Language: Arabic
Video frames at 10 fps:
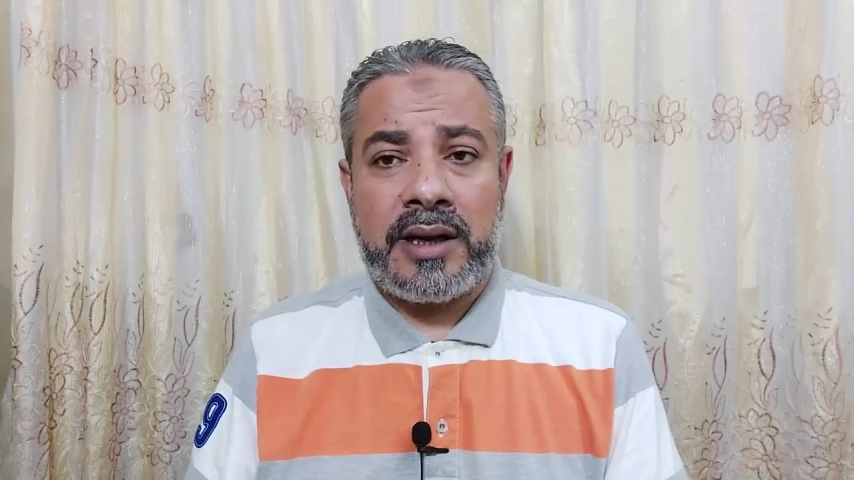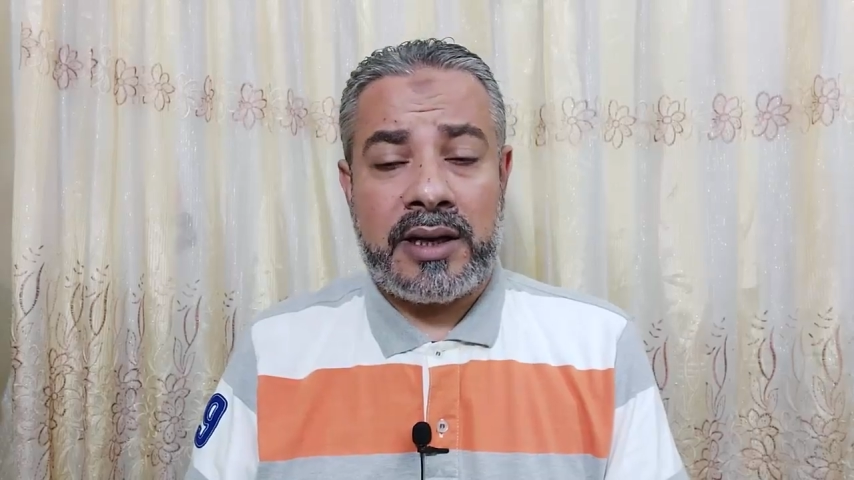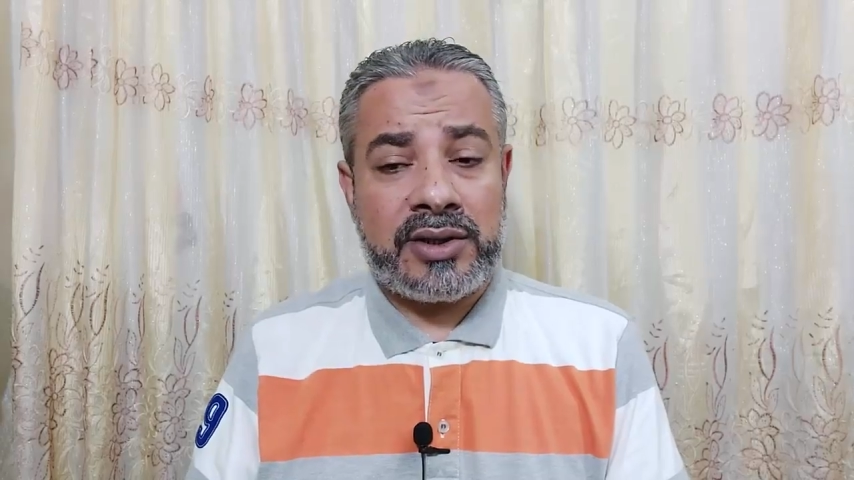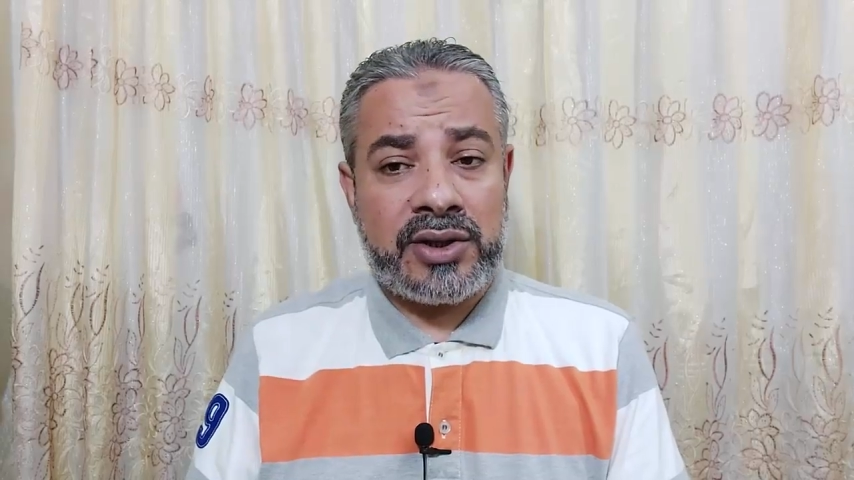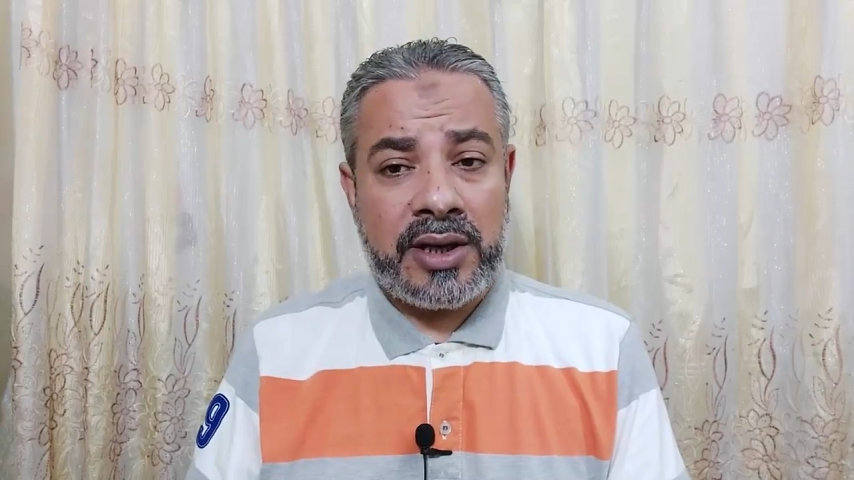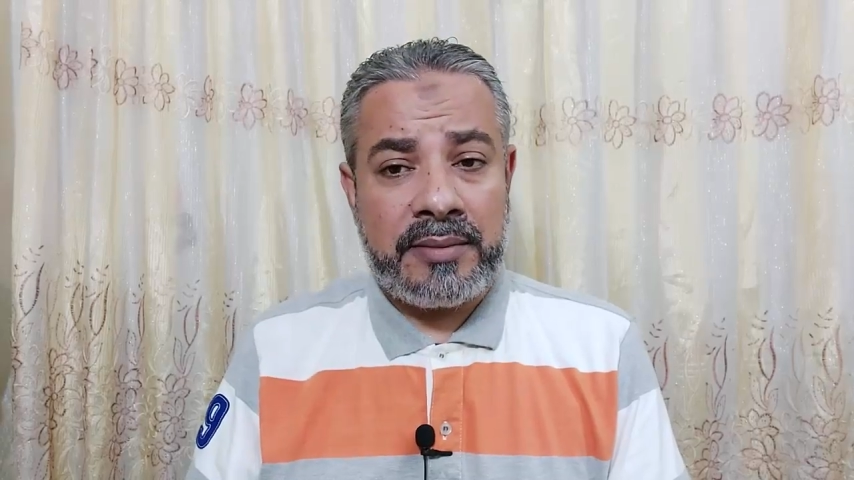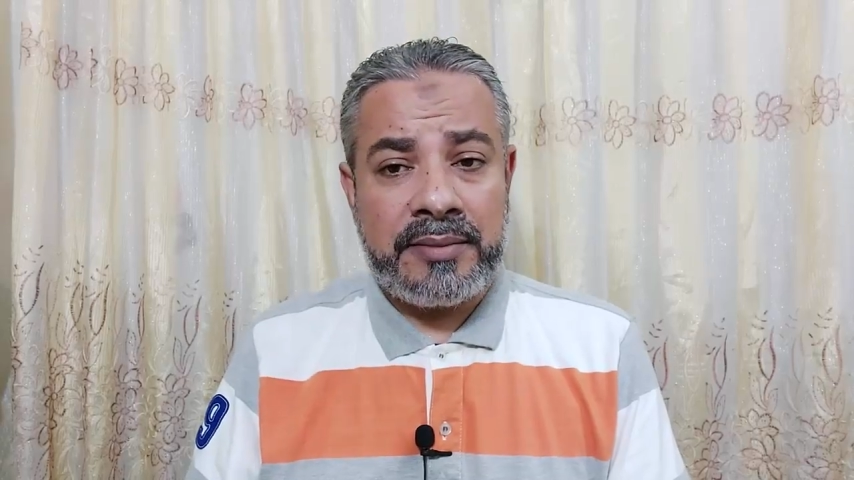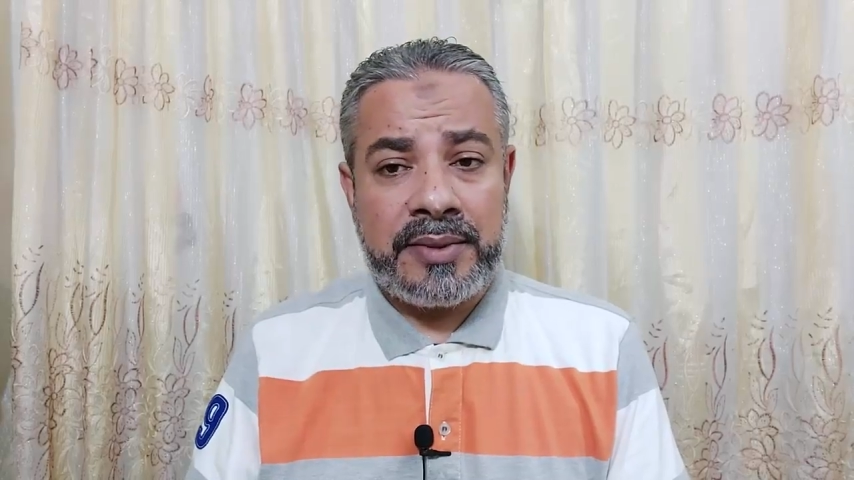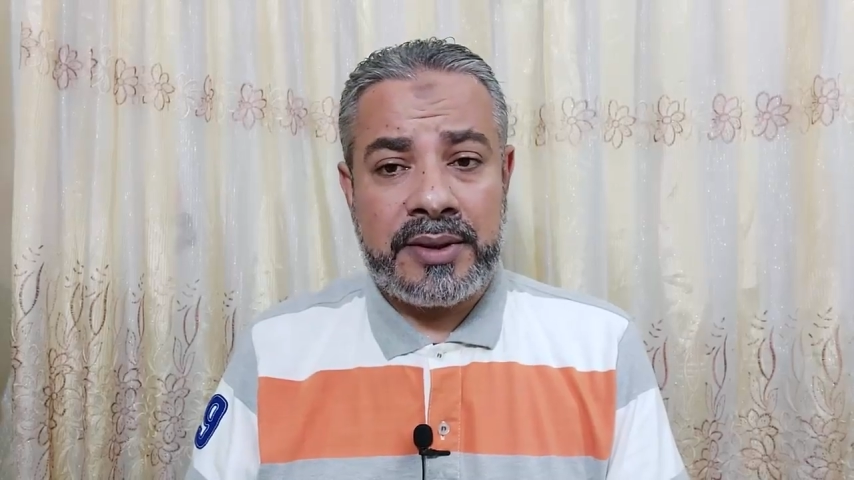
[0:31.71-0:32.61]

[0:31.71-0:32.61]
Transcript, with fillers: الشاب